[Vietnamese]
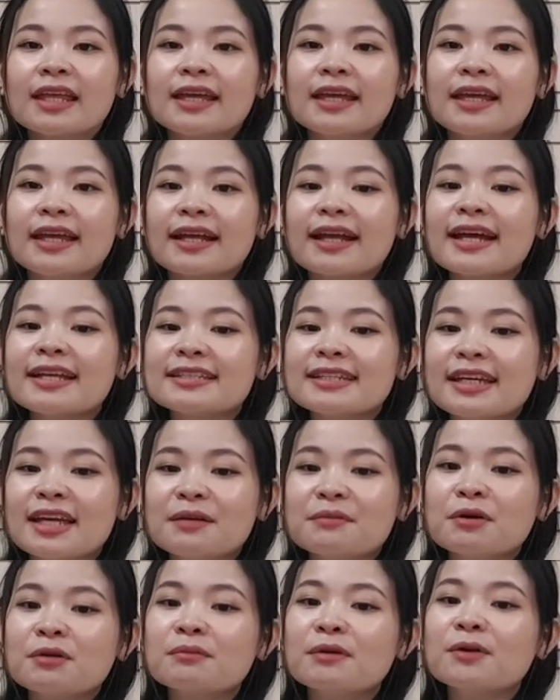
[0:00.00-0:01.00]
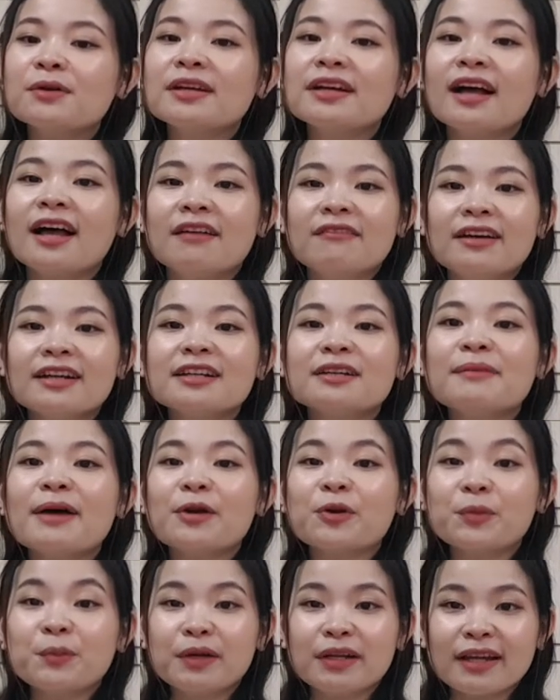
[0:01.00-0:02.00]
thì các anh chị hãy mau mau liên hệ với người
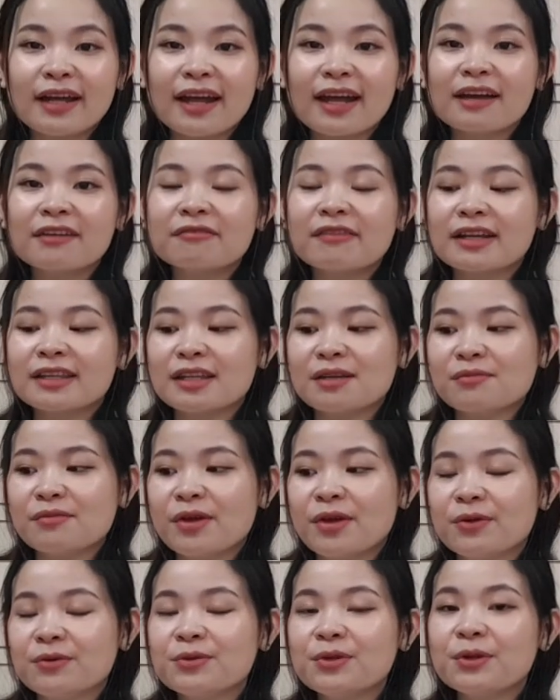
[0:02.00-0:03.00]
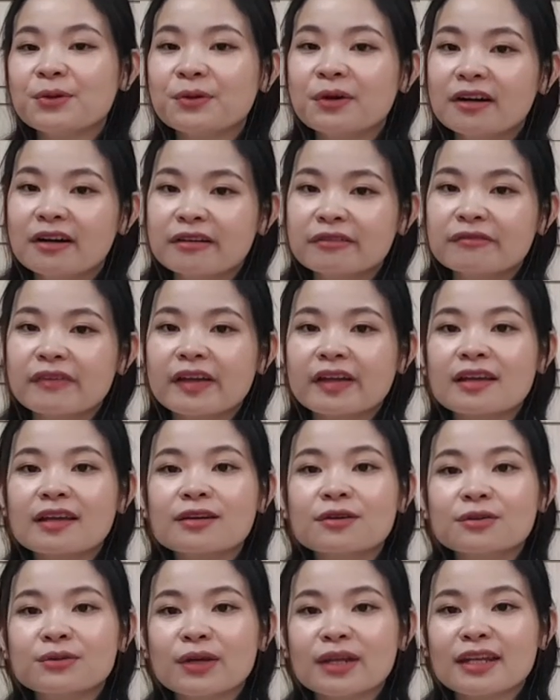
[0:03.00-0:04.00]
bạn của mình ha và tìm hiểu nhiều hơn về
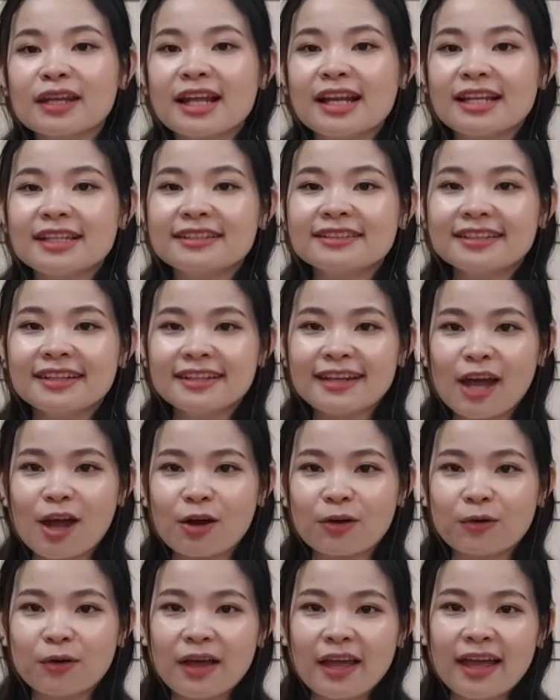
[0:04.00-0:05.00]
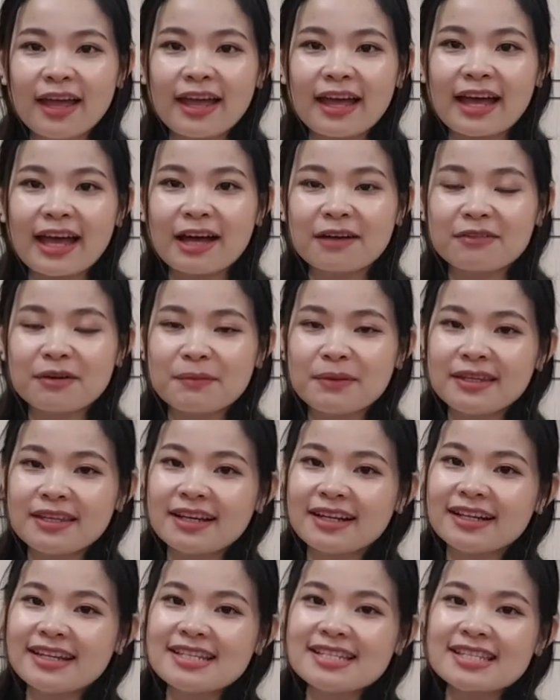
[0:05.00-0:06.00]
cái kinh doanh này là như thế nào à, và bây
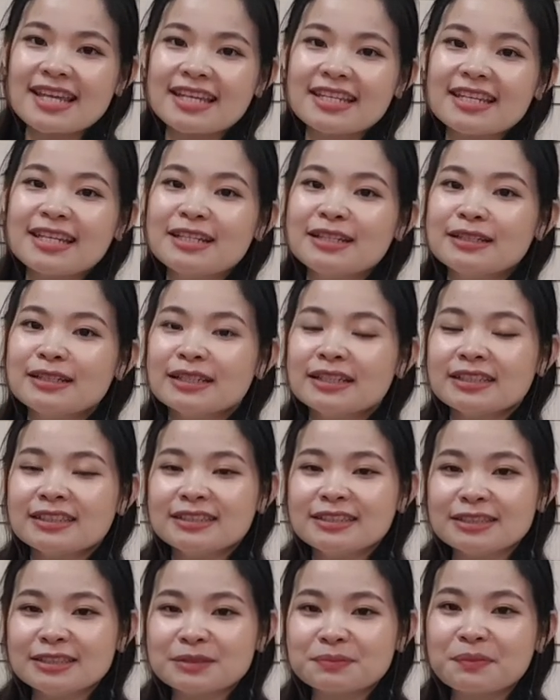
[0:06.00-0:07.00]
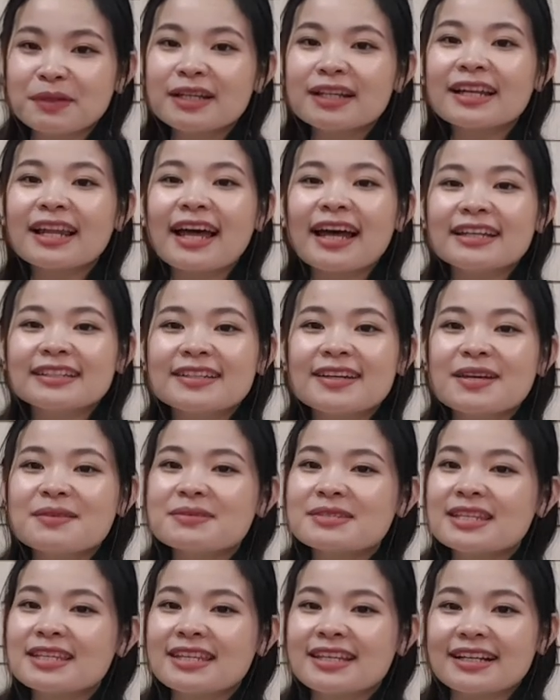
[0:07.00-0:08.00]
giờ yến sẽ nhìn nhường mic lại cho
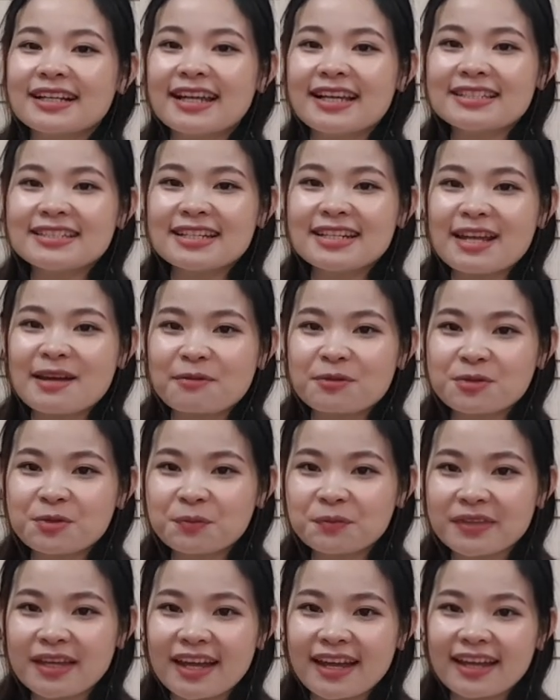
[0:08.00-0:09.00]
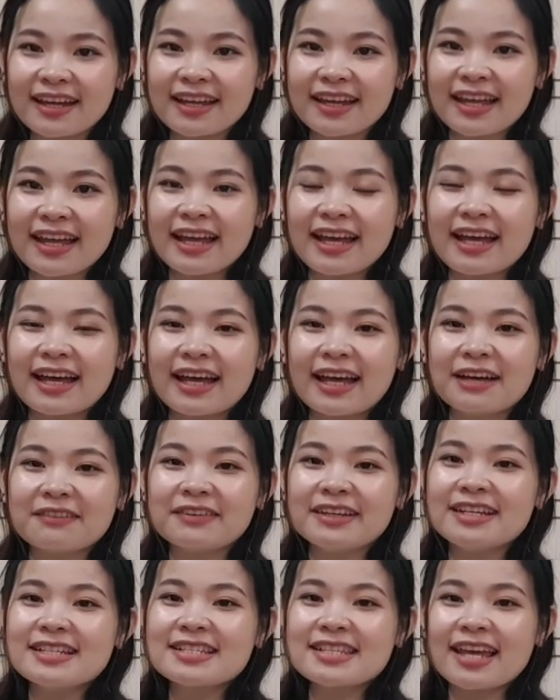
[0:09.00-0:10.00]
mc diệt lệ xinh đẹp của chúng ta à,
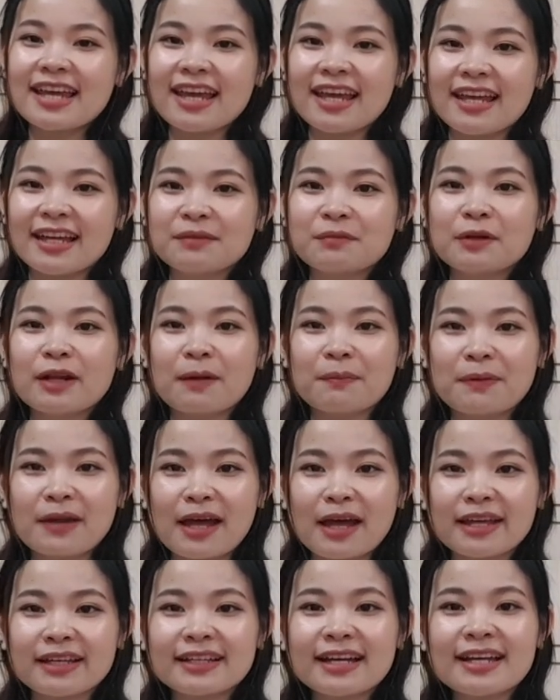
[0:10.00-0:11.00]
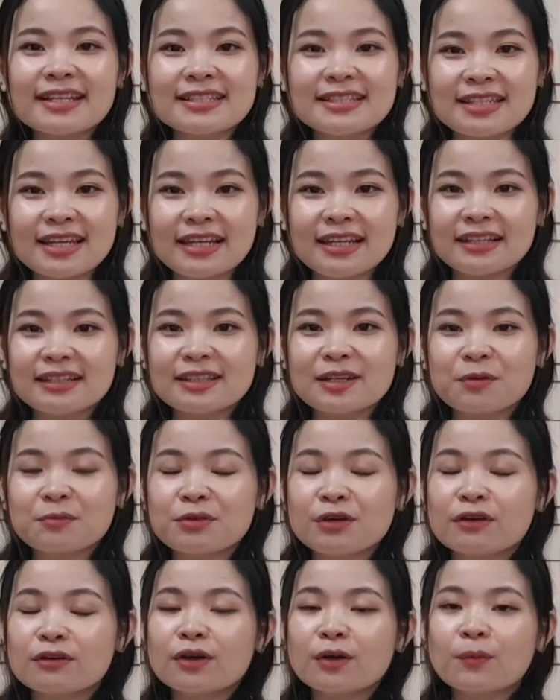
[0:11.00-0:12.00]
và yến sẽ hẹn gặp lại các anh chị
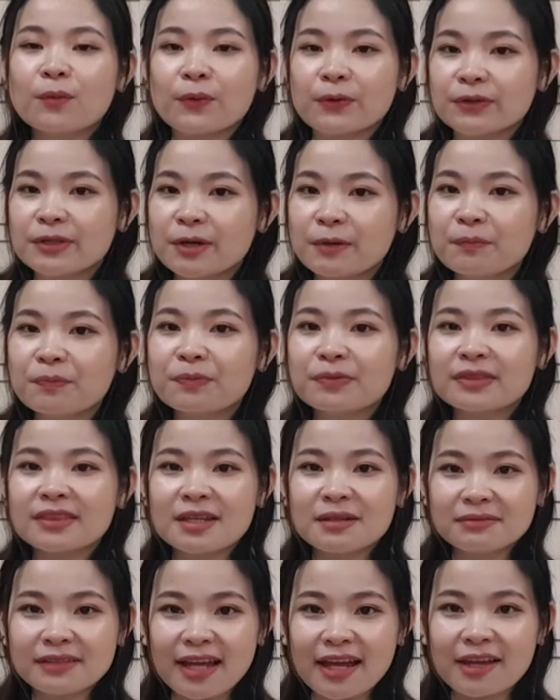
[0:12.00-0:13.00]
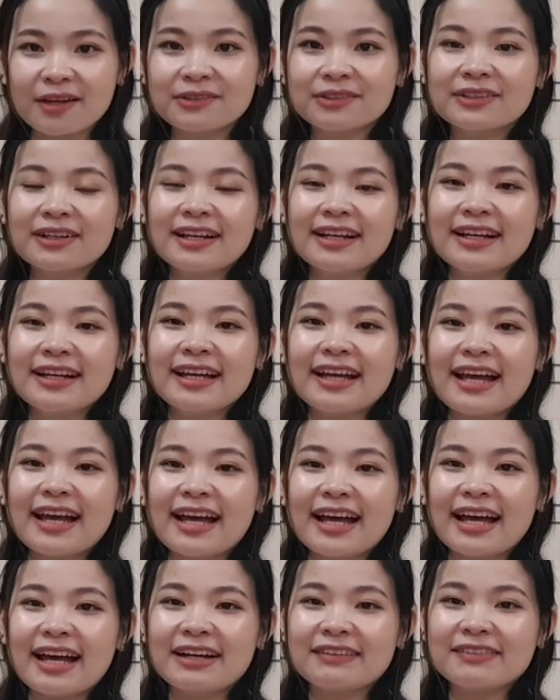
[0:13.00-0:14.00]
trong những cái buổi zoom tiếp theo
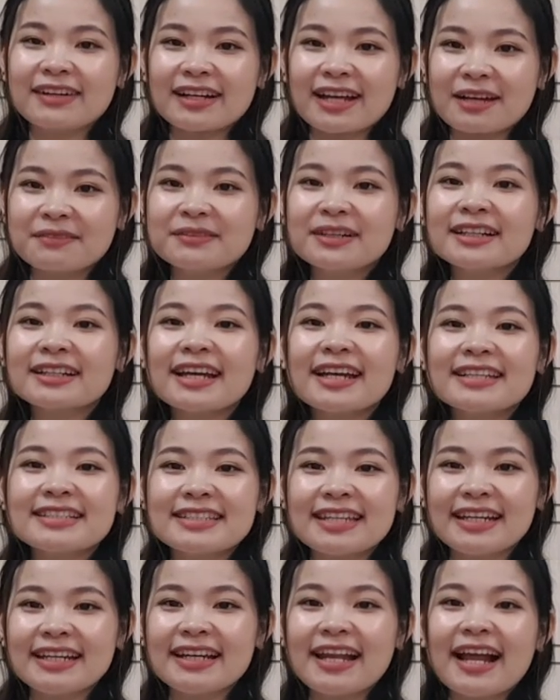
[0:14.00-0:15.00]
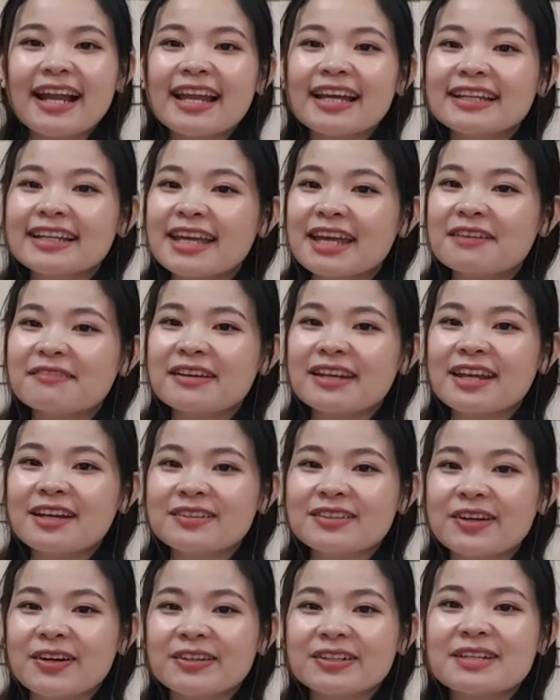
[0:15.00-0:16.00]
à, và cảm ơn các anh chị đã lắng nghe và
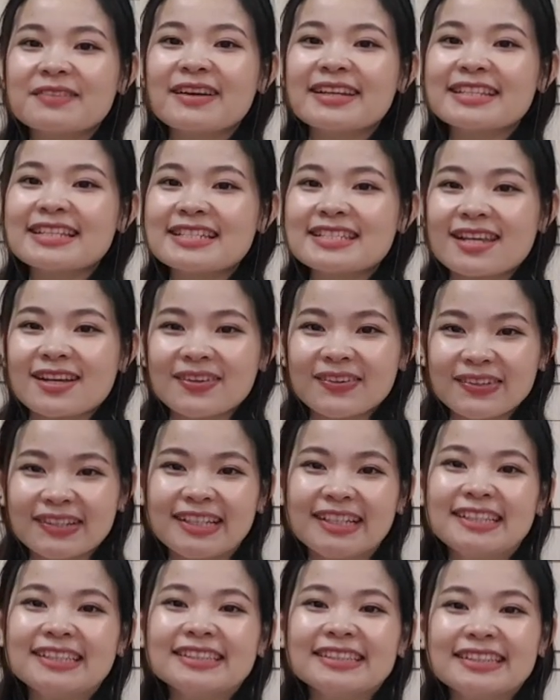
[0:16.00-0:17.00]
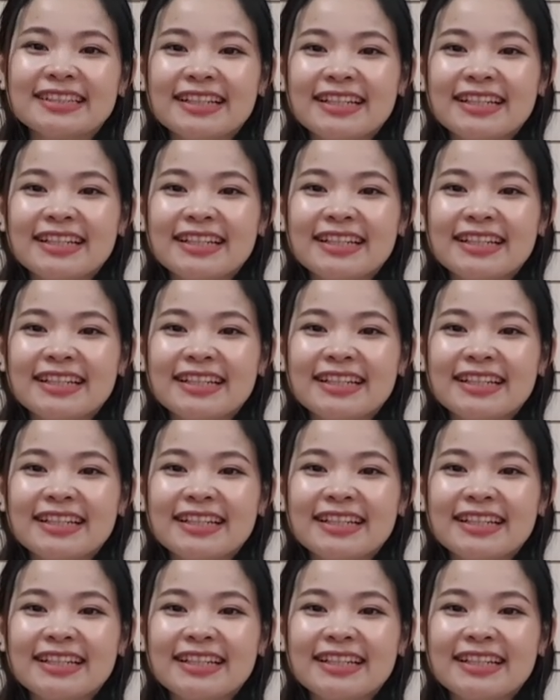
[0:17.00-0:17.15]
theo dõi các bài chia sẻ của yến